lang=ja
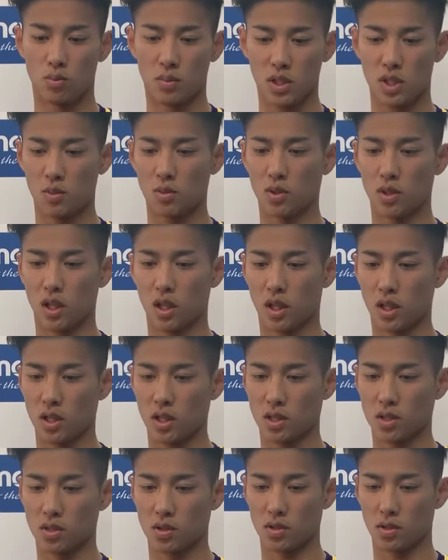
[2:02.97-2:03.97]
まあ、自分で
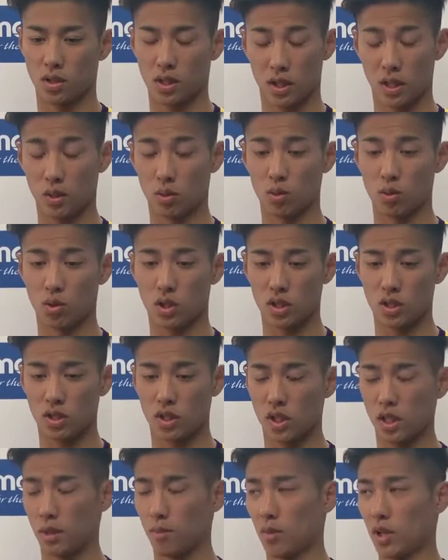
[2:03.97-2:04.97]
体す体を動かす
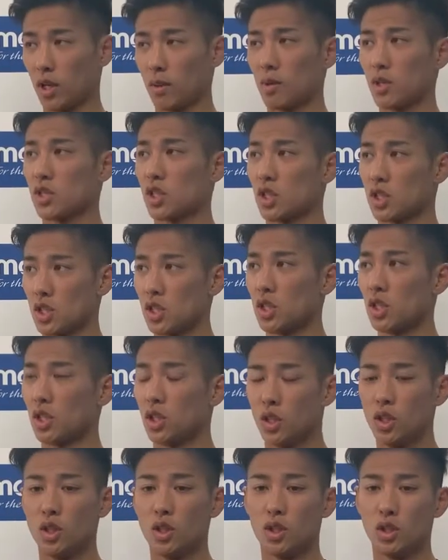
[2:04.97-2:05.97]
時間もありましたし、
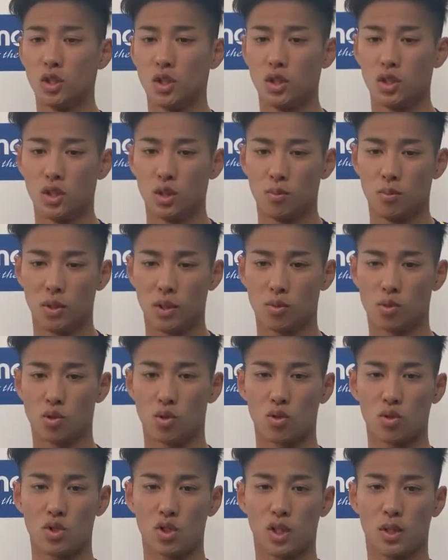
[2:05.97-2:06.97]
まあ、でも
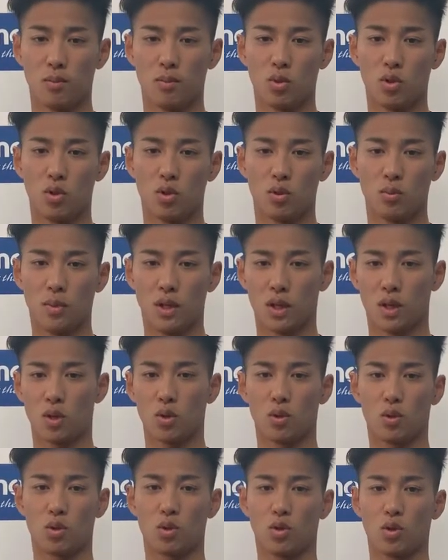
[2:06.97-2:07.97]
その時間も、まあ、
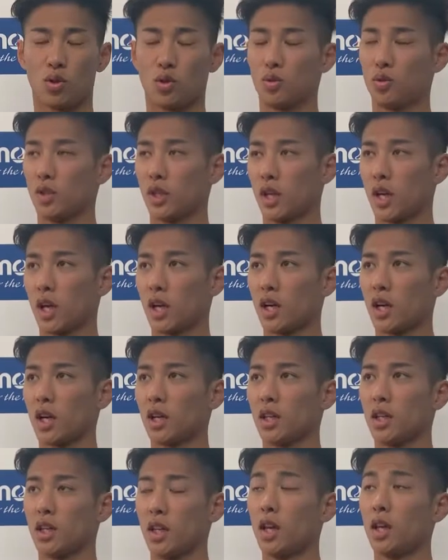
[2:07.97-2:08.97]
今日こういうふうに結果
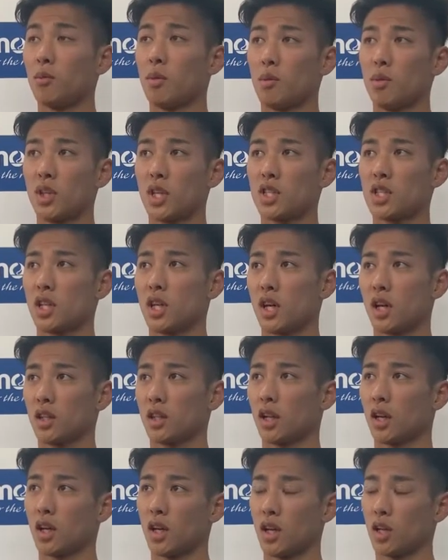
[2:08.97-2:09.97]
が出て、まあ、無駄じゃな
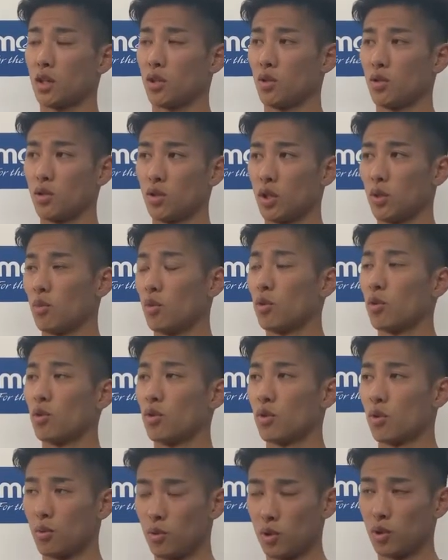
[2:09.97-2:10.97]
かったかなっていうふうに思
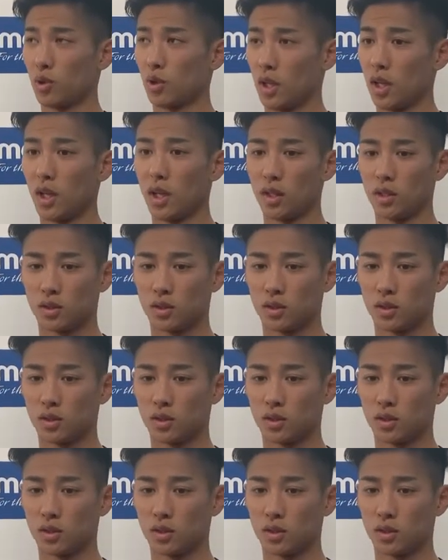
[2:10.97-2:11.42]
うので、